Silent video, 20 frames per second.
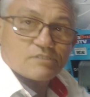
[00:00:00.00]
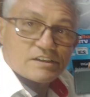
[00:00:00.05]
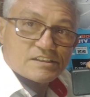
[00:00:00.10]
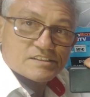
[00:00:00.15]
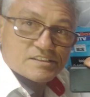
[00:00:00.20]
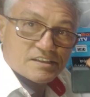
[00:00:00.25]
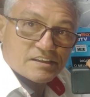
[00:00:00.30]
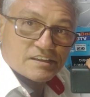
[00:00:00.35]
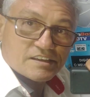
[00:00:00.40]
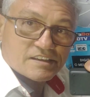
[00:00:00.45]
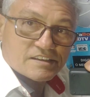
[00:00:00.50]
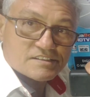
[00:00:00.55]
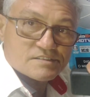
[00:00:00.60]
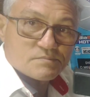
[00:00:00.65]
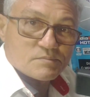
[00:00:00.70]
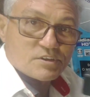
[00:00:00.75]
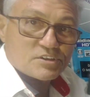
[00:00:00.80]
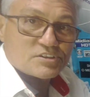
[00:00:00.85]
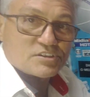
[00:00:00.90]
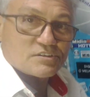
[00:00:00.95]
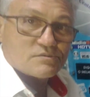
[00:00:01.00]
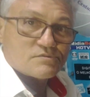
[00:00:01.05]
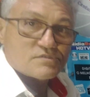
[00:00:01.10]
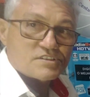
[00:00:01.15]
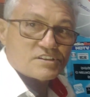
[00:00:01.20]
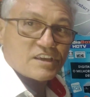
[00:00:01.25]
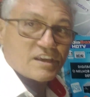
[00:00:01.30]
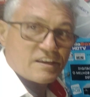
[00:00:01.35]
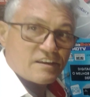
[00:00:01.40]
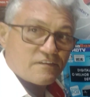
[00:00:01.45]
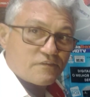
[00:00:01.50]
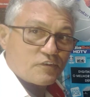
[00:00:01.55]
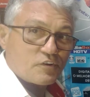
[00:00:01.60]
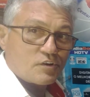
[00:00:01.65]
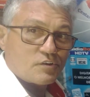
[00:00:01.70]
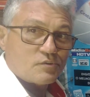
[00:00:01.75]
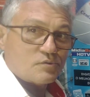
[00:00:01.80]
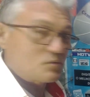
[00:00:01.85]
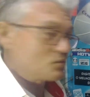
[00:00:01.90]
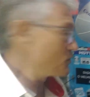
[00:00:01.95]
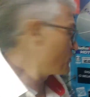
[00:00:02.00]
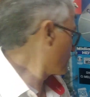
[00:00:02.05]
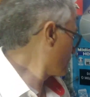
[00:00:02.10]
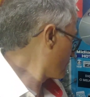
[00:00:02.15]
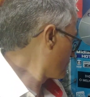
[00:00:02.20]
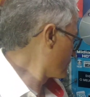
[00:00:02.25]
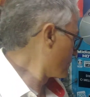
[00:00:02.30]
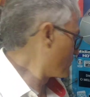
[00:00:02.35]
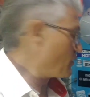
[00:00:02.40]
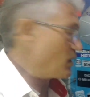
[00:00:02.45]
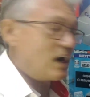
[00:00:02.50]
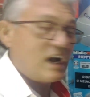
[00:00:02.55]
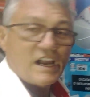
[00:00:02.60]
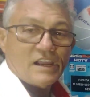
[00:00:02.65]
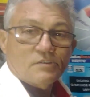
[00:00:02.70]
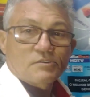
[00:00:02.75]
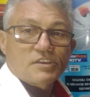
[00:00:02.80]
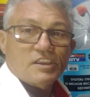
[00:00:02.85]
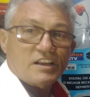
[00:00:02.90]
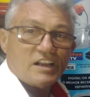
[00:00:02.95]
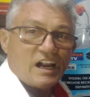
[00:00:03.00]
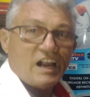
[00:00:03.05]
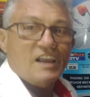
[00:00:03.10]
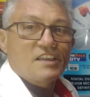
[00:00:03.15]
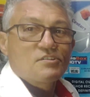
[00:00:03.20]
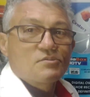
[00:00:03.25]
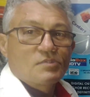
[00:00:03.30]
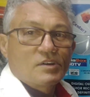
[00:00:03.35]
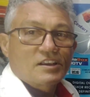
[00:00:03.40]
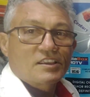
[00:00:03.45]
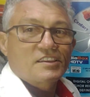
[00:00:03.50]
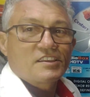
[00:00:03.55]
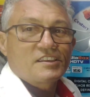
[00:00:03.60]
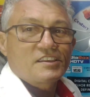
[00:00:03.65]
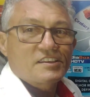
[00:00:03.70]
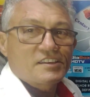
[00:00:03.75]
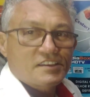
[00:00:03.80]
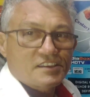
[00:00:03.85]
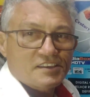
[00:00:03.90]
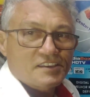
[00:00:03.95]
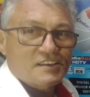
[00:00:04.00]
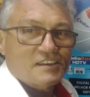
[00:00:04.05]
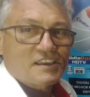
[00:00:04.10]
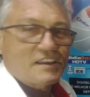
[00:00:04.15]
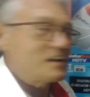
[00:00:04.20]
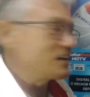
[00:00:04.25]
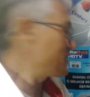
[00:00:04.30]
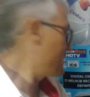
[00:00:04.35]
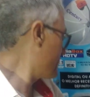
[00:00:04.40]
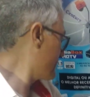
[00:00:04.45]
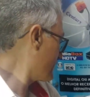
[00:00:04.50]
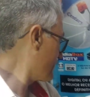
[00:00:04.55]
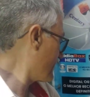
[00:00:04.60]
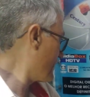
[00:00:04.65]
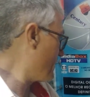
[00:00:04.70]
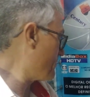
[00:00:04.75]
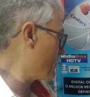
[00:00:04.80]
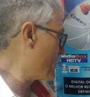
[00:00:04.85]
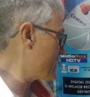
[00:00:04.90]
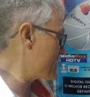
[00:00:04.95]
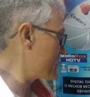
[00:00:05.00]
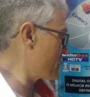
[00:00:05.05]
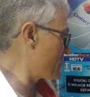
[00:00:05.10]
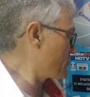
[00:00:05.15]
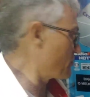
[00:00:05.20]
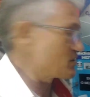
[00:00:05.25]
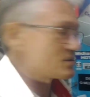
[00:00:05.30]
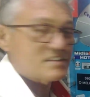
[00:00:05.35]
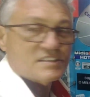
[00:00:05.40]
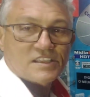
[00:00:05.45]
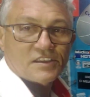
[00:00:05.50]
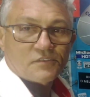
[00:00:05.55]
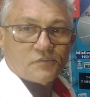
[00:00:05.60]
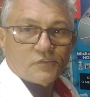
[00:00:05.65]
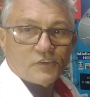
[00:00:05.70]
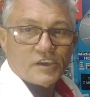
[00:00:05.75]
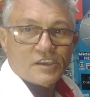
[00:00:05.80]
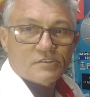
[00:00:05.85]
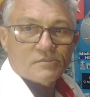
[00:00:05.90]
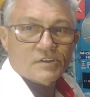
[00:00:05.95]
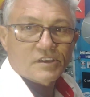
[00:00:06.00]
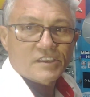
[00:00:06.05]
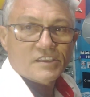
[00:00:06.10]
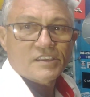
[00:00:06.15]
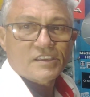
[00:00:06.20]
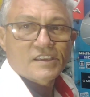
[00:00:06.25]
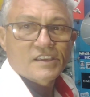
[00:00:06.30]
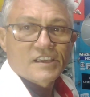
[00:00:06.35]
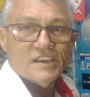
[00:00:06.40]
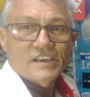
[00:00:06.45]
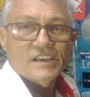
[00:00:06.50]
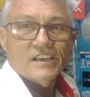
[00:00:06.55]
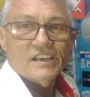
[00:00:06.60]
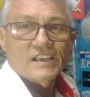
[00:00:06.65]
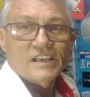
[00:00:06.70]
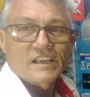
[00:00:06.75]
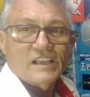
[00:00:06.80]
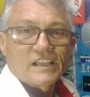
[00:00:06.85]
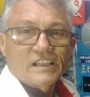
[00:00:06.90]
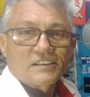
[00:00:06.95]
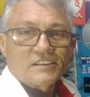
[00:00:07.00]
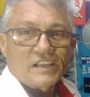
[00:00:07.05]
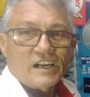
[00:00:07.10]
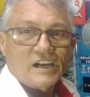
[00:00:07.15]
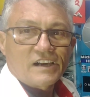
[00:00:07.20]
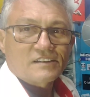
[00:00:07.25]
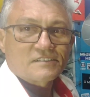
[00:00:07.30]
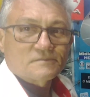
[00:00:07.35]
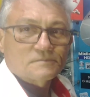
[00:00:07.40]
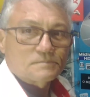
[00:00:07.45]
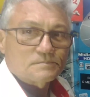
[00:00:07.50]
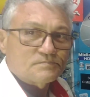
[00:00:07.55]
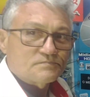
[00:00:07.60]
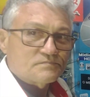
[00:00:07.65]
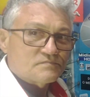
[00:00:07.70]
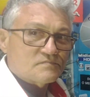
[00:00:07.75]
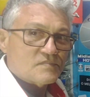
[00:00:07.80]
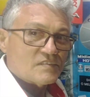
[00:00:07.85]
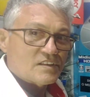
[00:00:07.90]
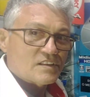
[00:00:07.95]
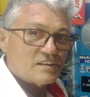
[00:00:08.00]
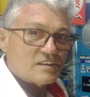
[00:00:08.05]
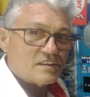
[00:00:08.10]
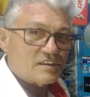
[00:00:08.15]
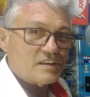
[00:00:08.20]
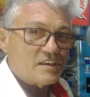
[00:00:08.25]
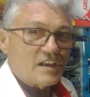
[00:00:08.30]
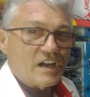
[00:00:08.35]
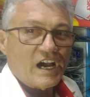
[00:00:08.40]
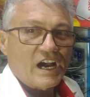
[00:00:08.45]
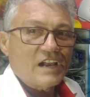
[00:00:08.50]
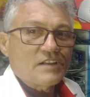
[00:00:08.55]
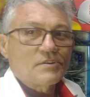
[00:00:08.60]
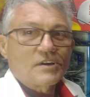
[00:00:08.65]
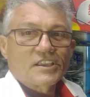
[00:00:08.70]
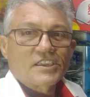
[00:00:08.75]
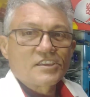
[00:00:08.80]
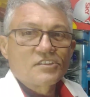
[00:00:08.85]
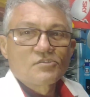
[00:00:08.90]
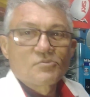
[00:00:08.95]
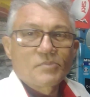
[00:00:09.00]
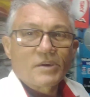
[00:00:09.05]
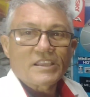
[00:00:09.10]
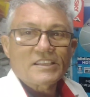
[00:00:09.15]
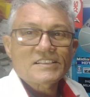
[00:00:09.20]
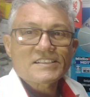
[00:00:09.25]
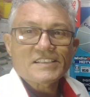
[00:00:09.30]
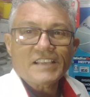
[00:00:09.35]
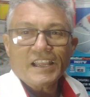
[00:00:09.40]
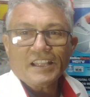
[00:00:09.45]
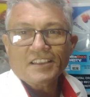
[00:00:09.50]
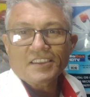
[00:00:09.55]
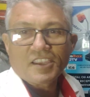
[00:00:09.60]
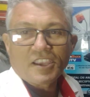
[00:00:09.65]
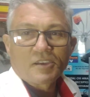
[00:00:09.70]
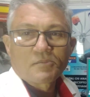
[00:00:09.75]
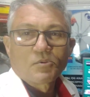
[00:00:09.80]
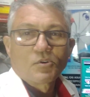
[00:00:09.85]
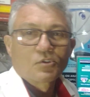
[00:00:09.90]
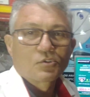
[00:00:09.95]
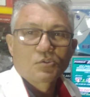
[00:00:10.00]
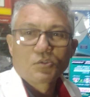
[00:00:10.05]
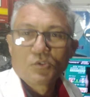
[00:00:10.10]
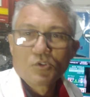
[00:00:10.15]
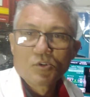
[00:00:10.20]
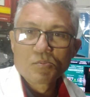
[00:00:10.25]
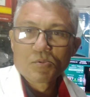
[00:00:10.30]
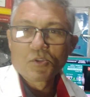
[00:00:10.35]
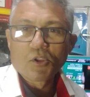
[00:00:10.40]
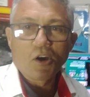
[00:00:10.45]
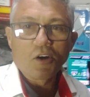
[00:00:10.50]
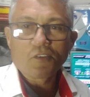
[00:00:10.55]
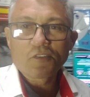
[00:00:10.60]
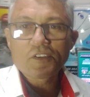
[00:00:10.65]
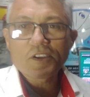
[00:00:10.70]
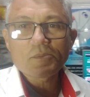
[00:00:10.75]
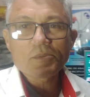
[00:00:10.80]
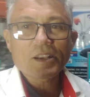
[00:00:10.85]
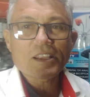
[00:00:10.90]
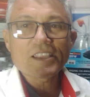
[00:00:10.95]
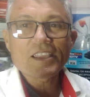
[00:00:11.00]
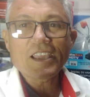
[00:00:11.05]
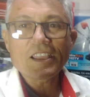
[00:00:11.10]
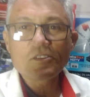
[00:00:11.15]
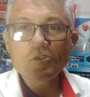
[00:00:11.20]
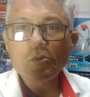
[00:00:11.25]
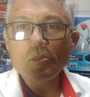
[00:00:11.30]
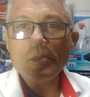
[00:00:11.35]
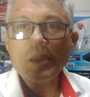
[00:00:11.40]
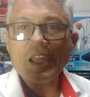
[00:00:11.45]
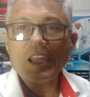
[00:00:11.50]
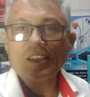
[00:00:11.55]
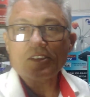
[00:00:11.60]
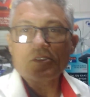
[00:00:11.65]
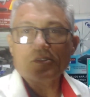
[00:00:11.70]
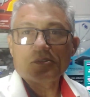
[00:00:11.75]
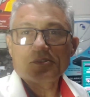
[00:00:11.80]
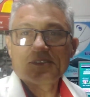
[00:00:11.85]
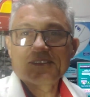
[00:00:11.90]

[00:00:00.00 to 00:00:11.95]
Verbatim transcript: esse, esse mexidozinho aí, foi um raio que caiu aqui e a, apresentou esse defeito aí, tá? E raio aqui no mês de setembro, outubro, novembro aí é no metro.